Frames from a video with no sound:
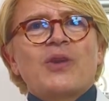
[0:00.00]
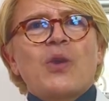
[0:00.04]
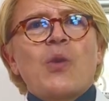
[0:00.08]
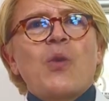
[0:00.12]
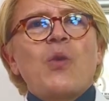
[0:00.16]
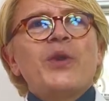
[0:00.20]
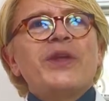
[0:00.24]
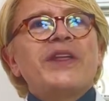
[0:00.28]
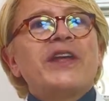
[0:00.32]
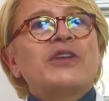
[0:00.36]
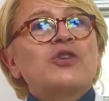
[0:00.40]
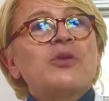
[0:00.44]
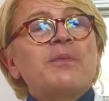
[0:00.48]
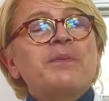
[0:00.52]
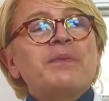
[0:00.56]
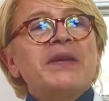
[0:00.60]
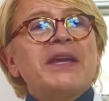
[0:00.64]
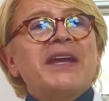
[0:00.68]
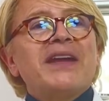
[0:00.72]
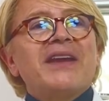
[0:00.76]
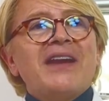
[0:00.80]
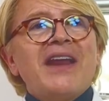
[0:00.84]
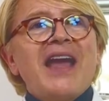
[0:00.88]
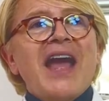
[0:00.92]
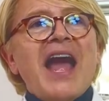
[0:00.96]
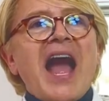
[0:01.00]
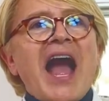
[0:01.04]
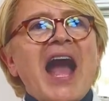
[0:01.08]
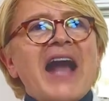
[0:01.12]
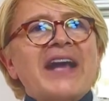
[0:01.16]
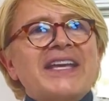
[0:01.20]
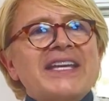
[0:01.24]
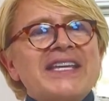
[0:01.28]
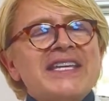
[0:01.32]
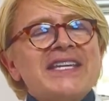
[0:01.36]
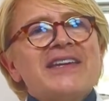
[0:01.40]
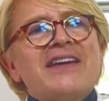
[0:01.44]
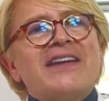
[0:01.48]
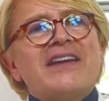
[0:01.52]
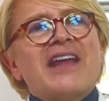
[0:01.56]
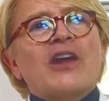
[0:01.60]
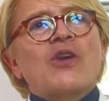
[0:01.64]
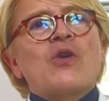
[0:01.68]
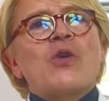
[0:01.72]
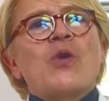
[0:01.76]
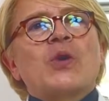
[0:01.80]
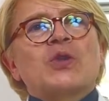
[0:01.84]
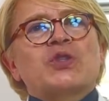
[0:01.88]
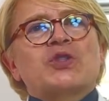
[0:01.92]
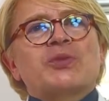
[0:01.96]
Cuida tu piel aquí en
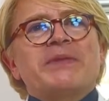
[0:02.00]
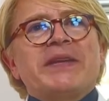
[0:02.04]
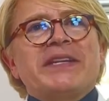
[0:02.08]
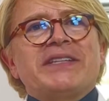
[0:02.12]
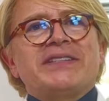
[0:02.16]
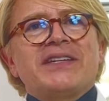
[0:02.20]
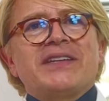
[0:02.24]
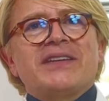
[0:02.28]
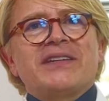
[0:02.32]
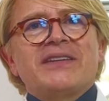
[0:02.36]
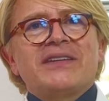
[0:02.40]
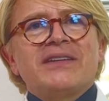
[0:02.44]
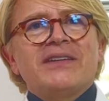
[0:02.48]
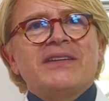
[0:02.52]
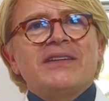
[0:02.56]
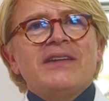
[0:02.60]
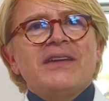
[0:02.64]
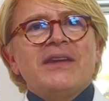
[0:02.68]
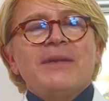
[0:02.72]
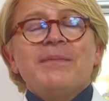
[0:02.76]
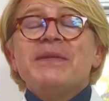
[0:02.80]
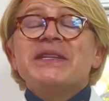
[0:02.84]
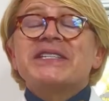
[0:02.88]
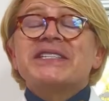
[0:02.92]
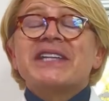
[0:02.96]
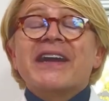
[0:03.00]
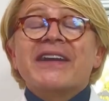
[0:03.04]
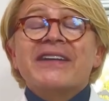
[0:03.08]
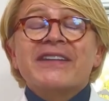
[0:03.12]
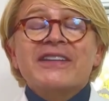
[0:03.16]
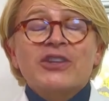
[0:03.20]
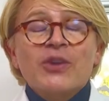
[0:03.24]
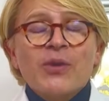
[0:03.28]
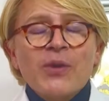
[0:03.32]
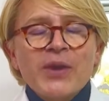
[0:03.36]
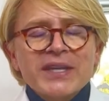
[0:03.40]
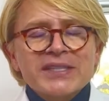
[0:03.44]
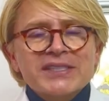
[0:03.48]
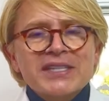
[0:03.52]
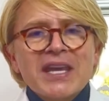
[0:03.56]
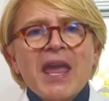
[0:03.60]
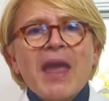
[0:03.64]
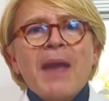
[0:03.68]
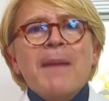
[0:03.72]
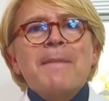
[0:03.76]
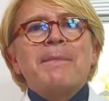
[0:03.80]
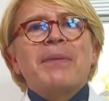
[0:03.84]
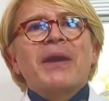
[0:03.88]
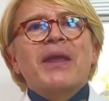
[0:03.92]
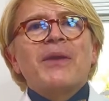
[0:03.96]
Acu Cosmetic. Mi secreto es
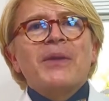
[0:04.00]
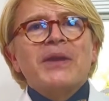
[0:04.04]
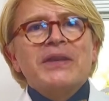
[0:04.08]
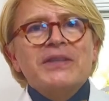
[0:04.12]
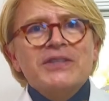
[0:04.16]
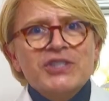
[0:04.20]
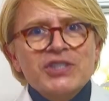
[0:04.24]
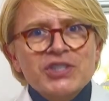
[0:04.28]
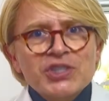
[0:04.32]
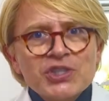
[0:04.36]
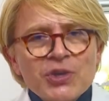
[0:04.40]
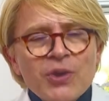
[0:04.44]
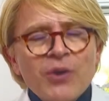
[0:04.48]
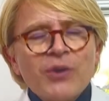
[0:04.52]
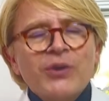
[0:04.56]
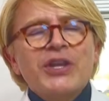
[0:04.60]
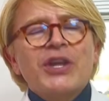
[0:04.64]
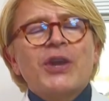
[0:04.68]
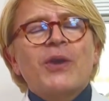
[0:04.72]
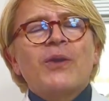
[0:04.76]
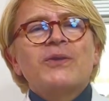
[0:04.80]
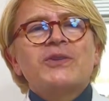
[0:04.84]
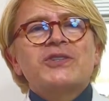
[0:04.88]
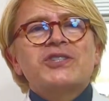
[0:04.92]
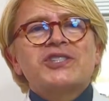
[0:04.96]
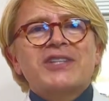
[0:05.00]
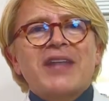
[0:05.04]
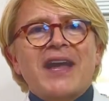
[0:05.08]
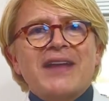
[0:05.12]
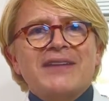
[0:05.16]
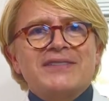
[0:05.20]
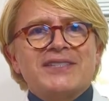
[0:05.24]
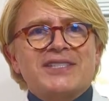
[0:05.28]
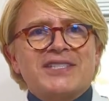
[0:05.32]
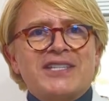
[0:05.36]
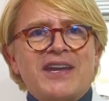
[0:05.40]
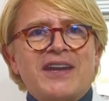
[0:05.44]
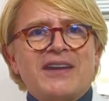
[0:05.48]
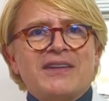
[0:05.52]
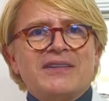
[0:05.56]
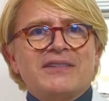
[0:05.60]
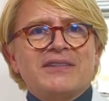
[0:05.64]
prevención y constancia.